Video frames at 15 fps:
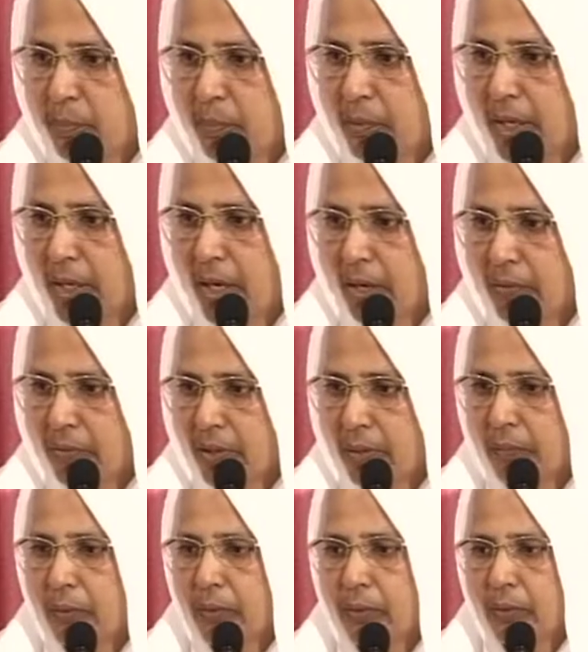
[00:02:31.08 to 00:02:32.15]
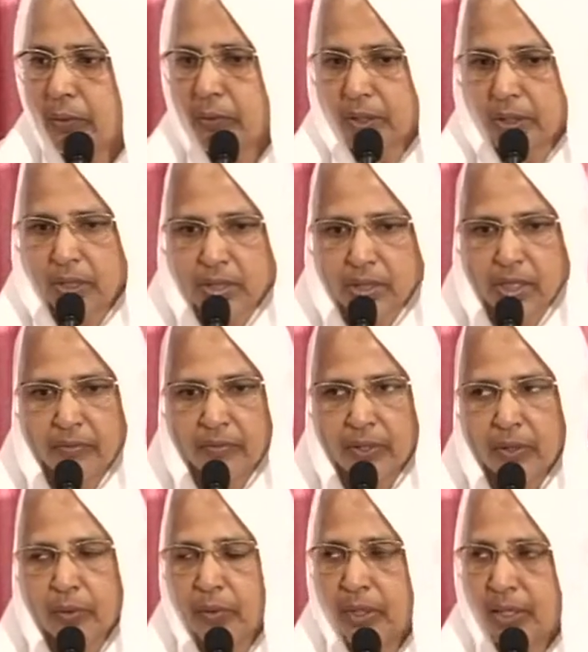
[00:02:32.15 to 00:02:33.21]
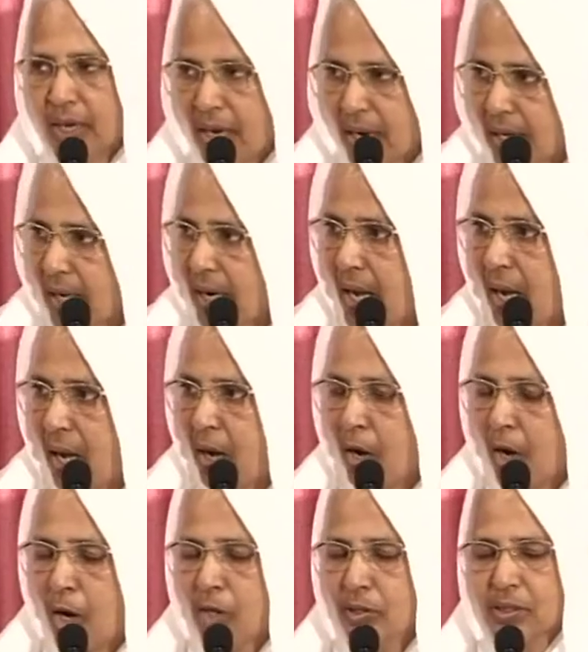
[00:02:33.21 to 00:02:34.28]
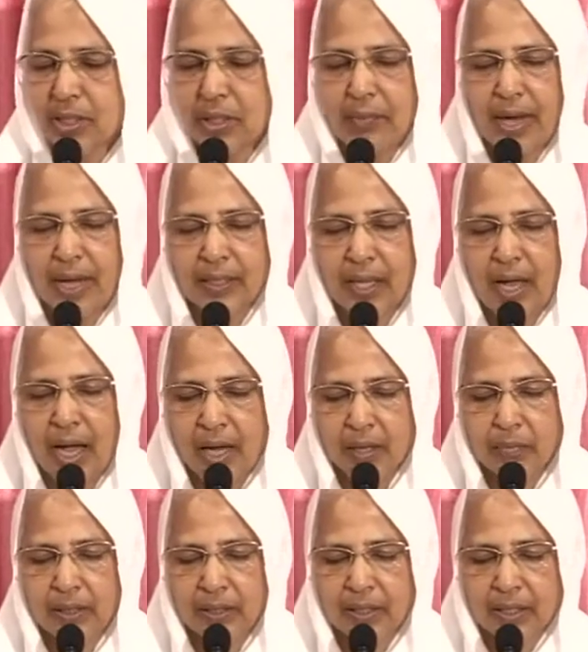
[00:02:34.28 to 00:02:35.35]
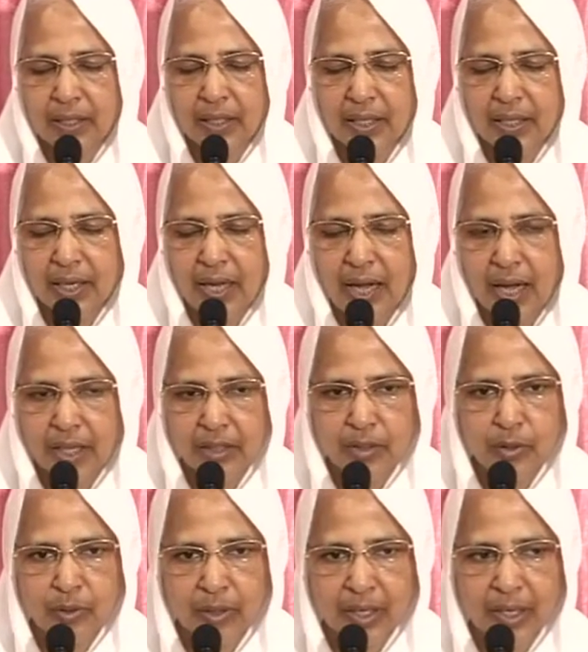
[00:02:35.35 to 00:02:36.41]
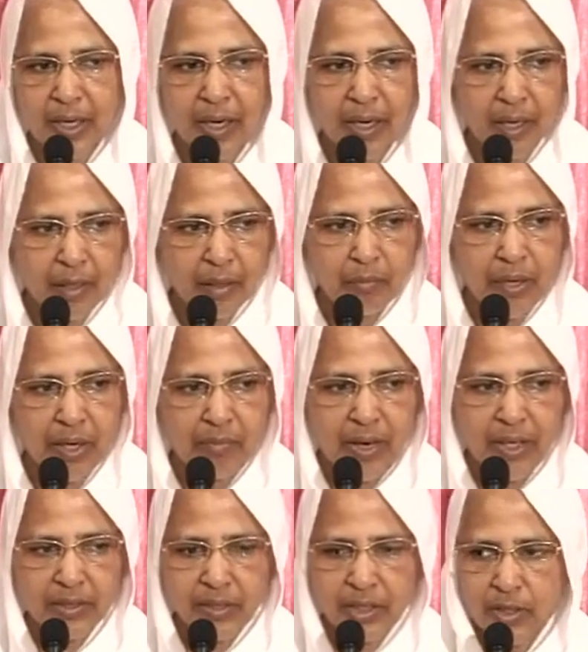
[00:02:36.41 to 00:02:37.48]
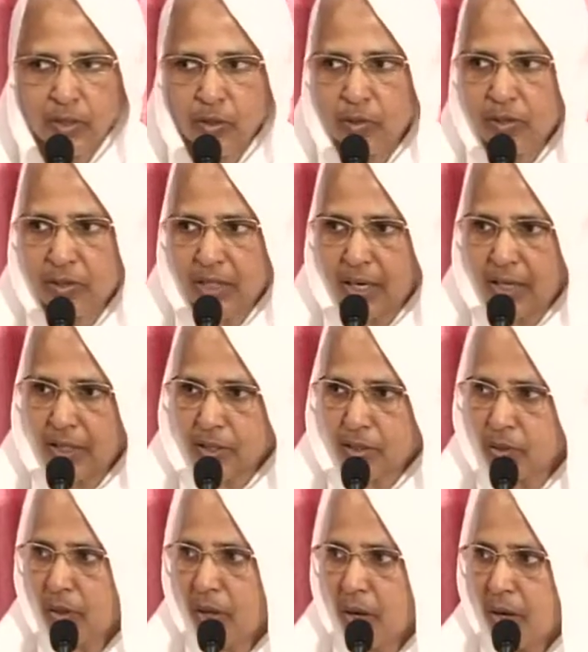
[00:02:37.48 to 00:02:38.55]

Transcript: पूरे अवयवों को उनकी छवि को निहारना और उसके बाद आंख बंद करके हाथ जोड़कर भगवान से जो चाहे सो